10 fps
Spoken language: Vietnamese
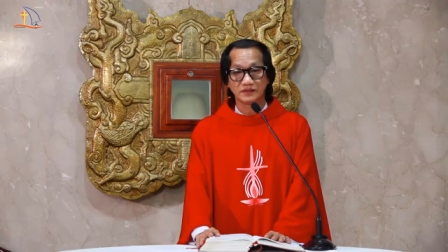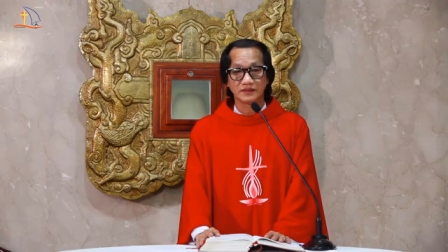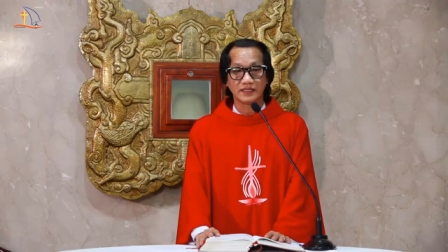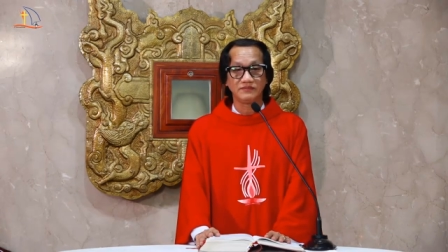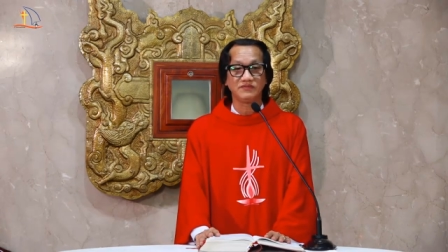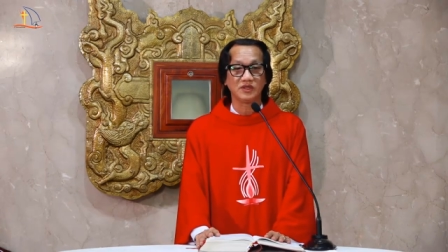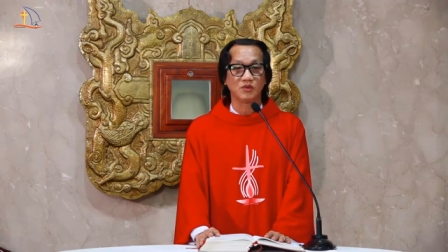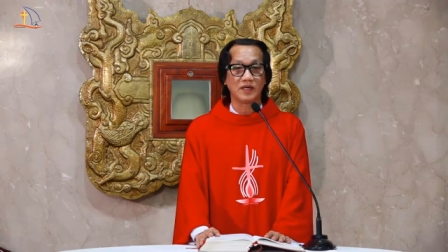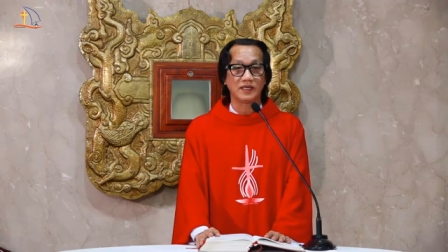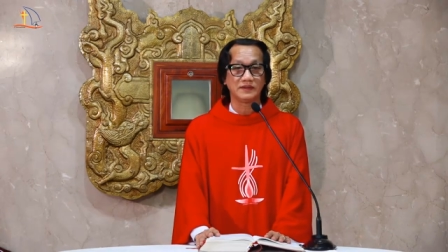đến vinh
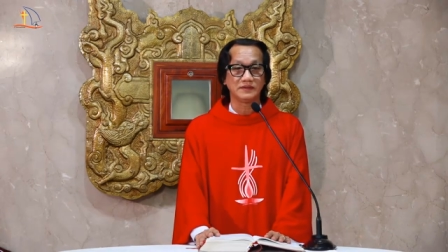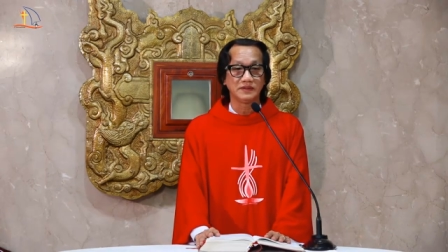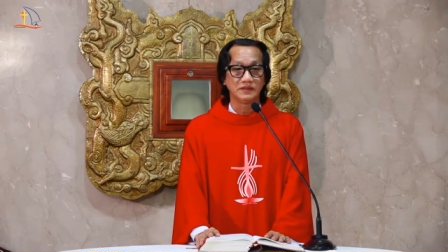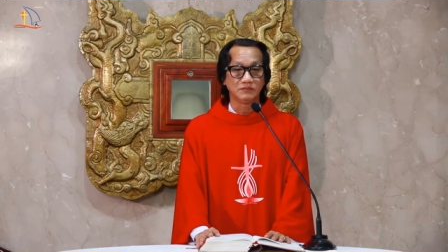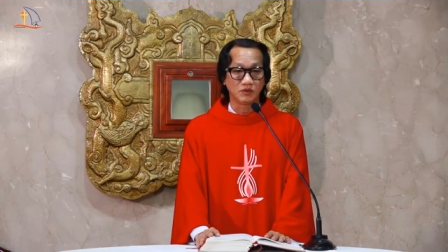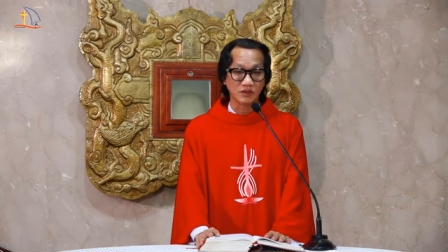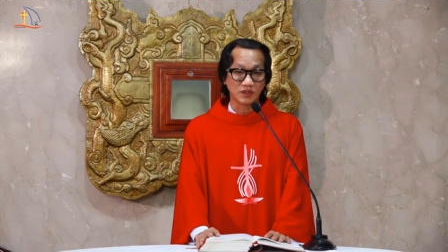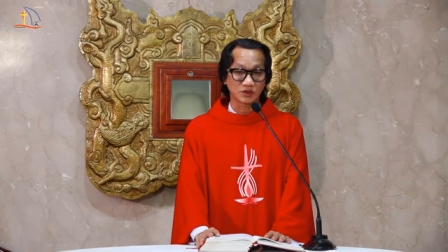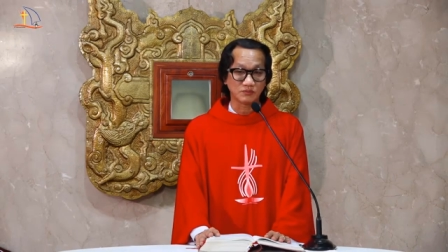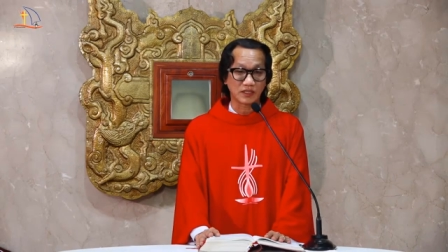quang. Mỗi
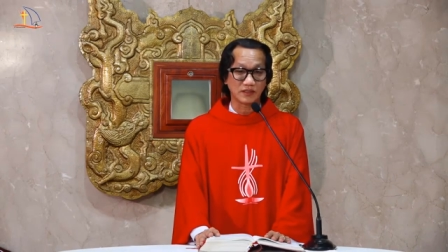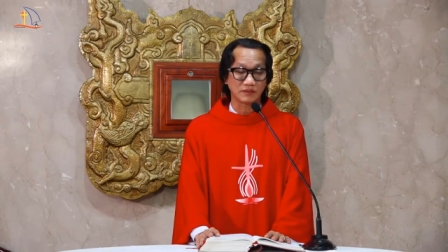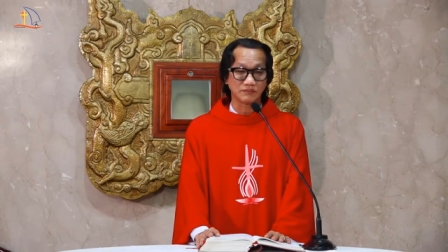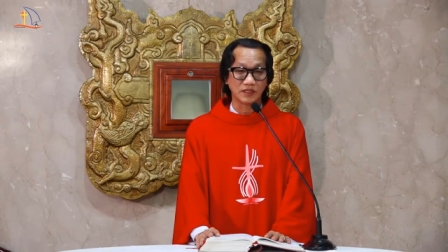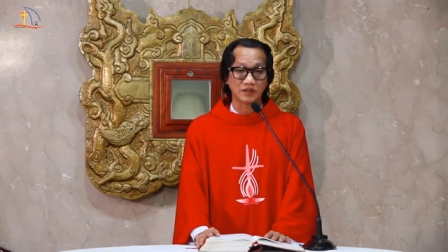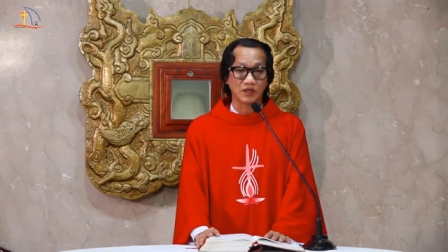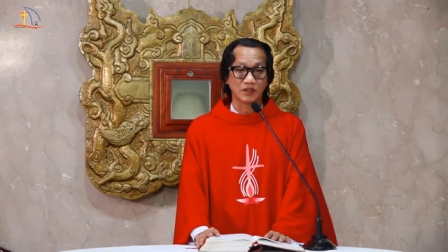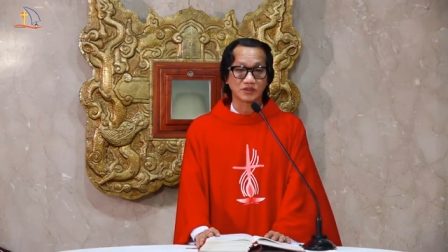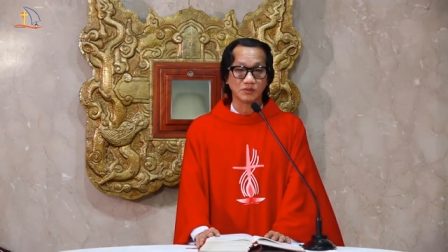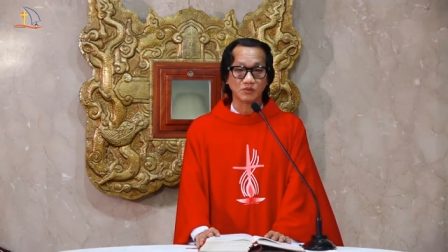người chúng ta được mời
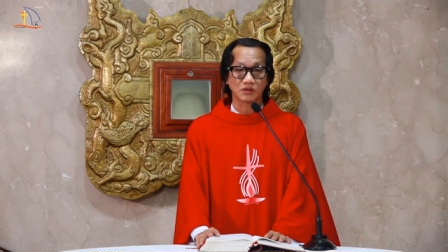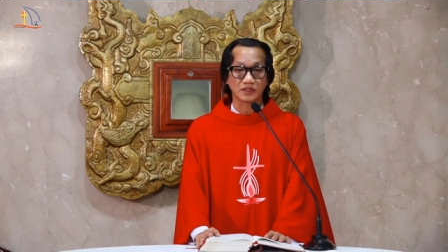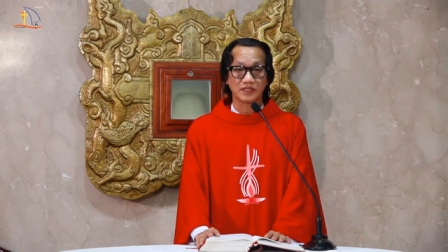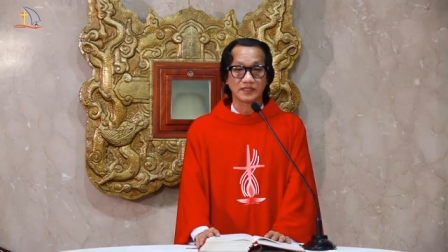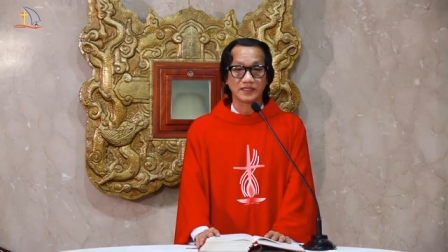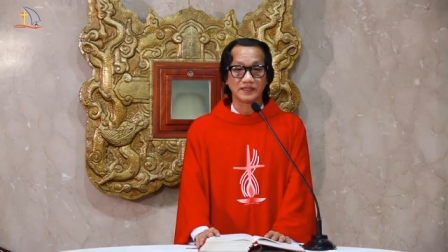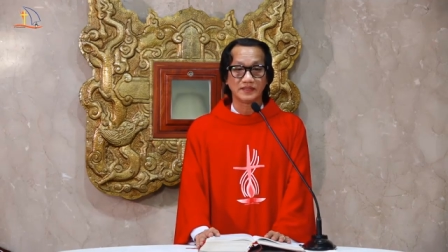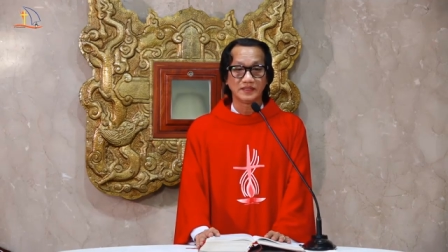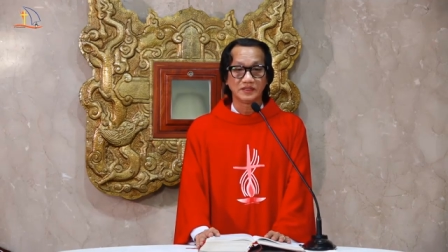gọi sống cuộc đời này,